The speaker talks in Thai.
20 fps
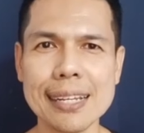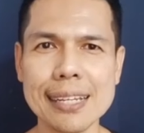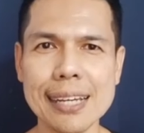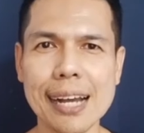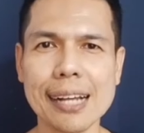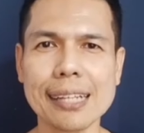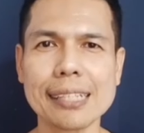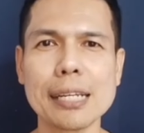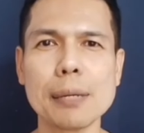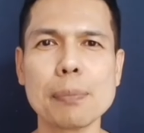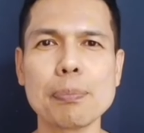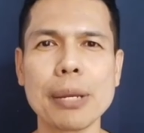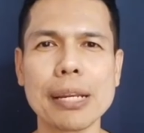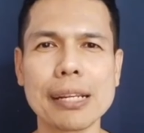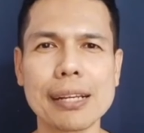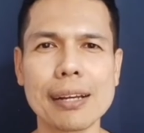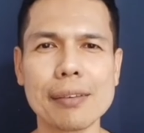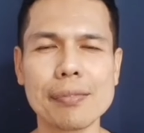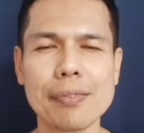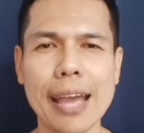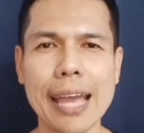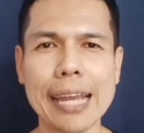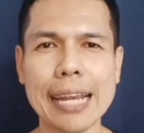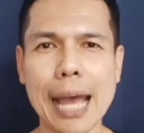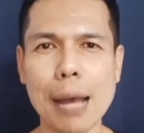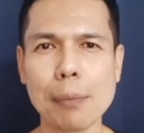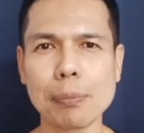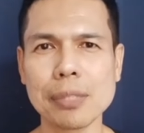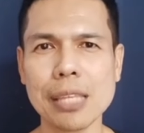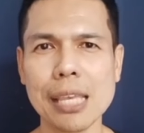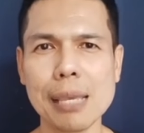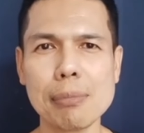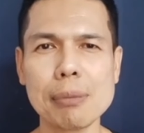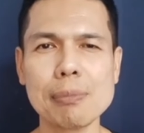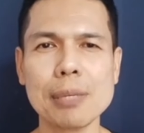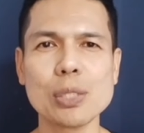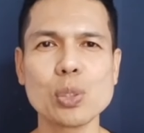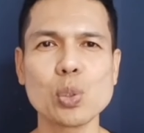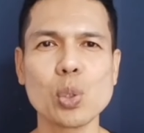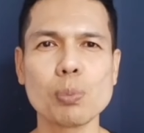เลือกดื่มเป็นกาแฟดำที่
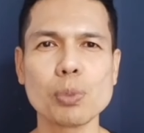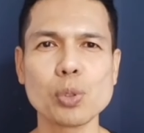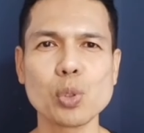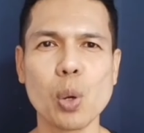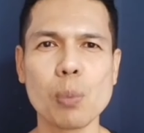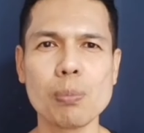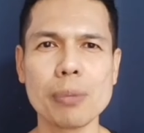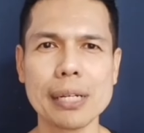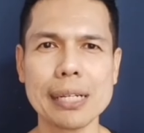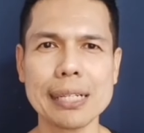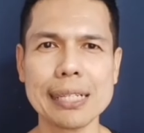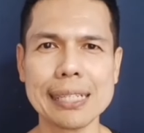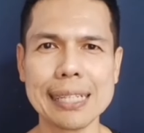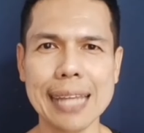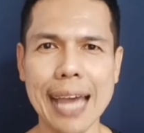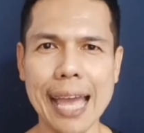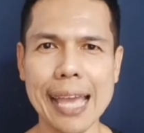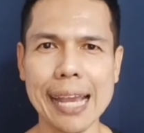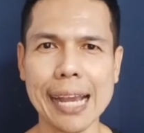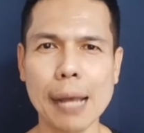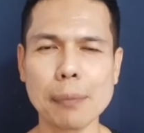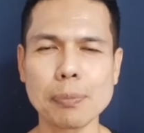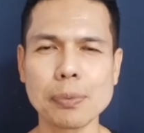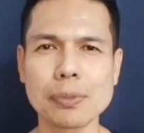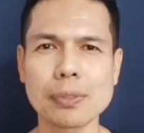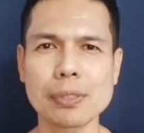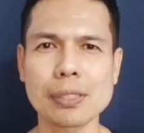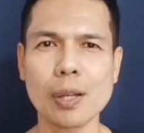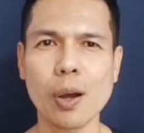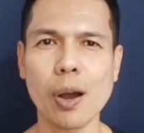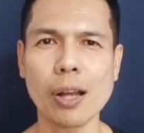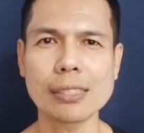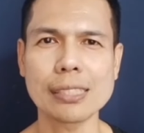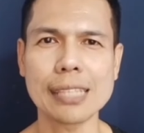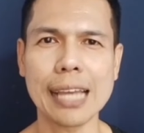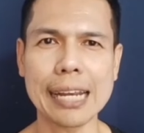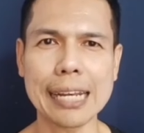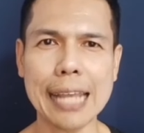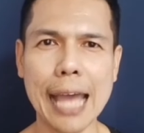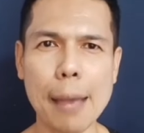ไม่มีส่วนผสมอื่นใดครับ ก็
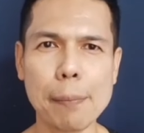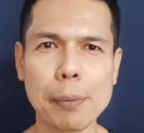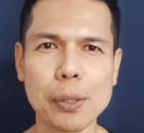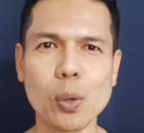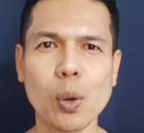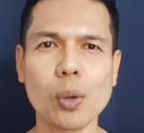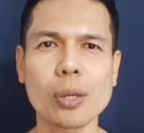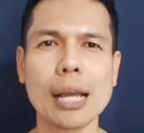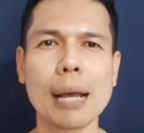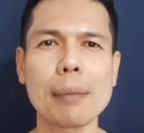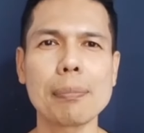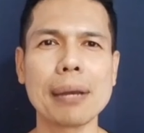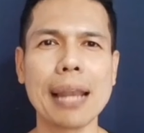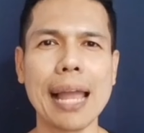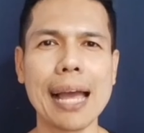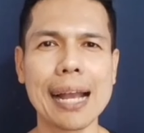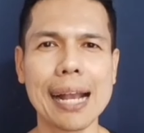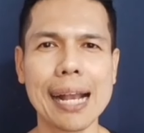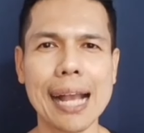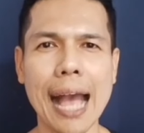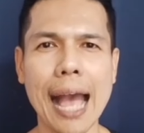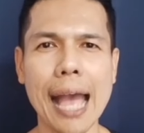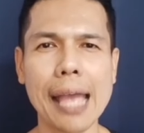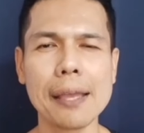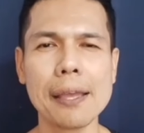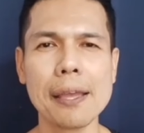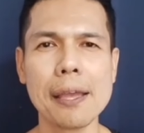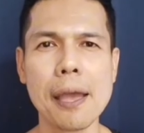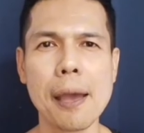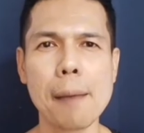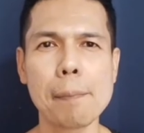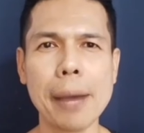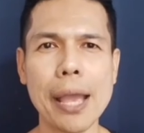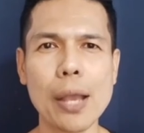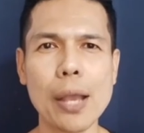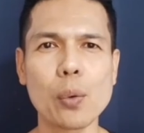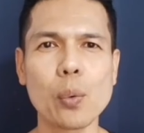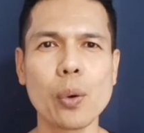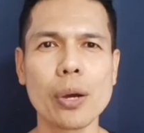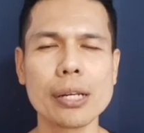จะได้ประโยชน์กับร่างกาย
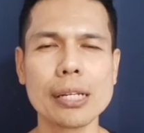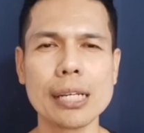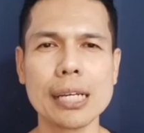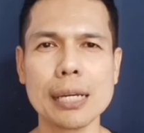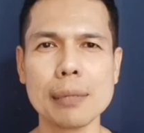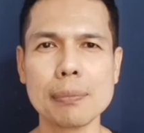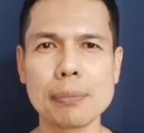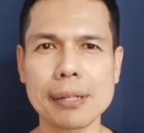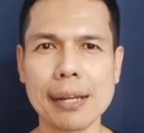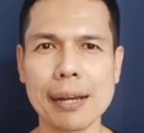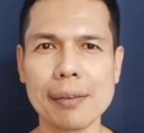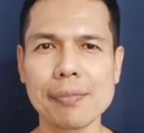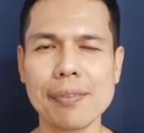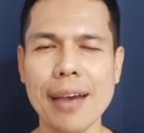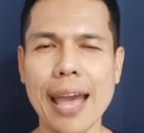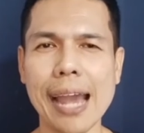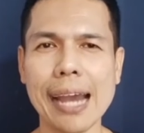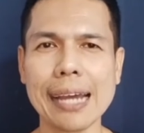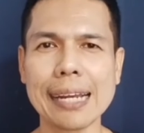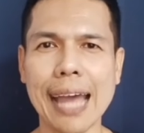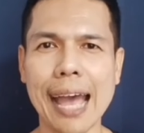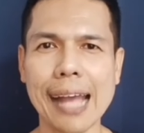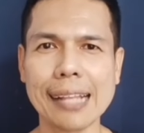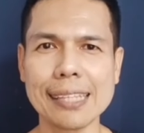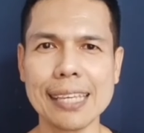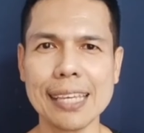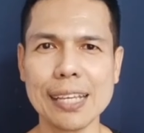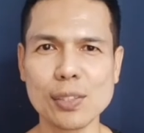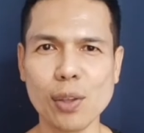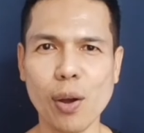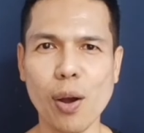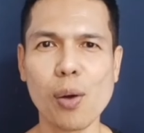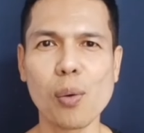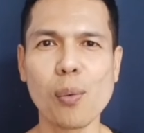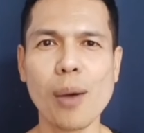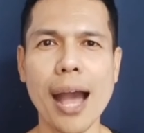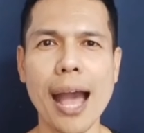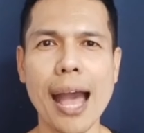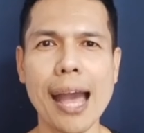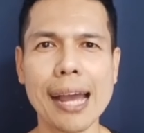ไม่ควรดื่มกาแฟขณะที่ท้อ
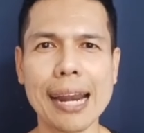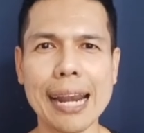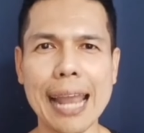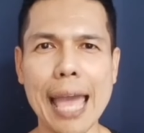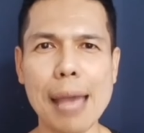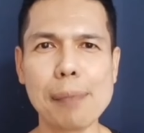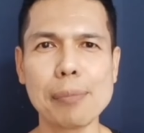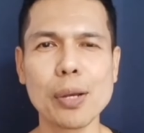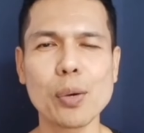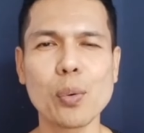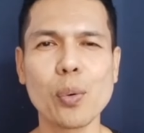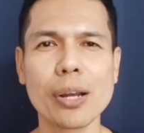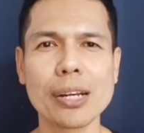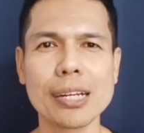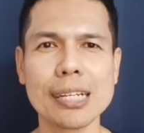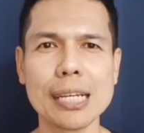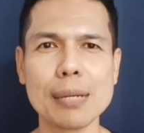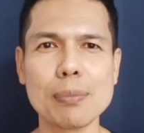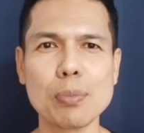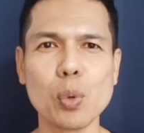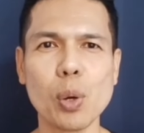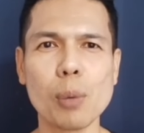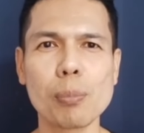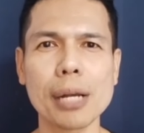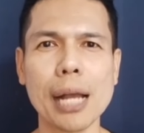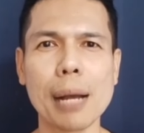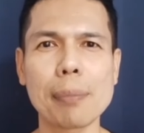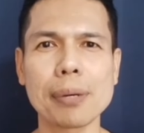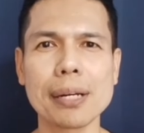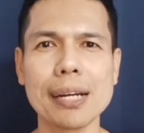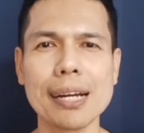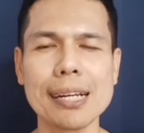งว่าง และไม่ควรดื่มร่วมกับ